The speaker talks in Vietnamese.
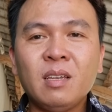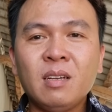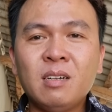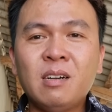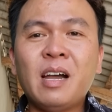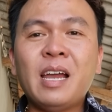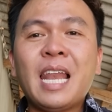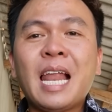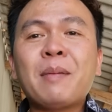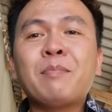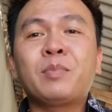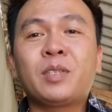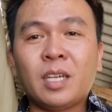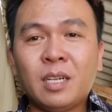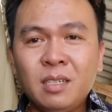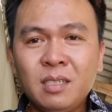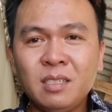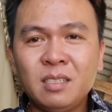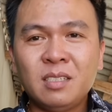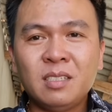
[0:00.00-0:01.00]
người làm
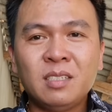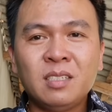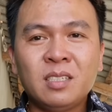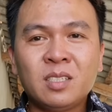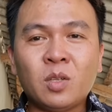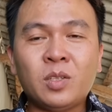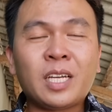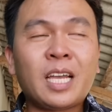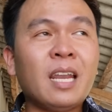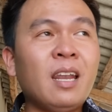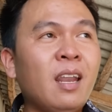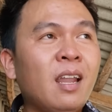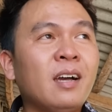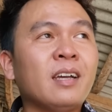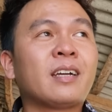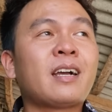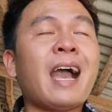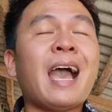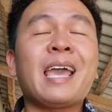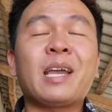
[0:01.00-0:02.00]
chứng rồi những cái
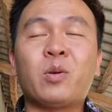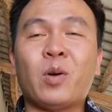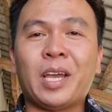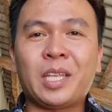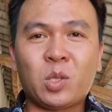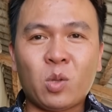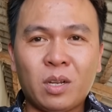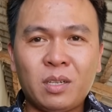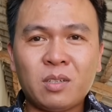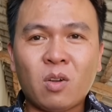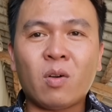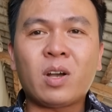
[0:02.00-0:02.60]
lời khai của anh Tuấn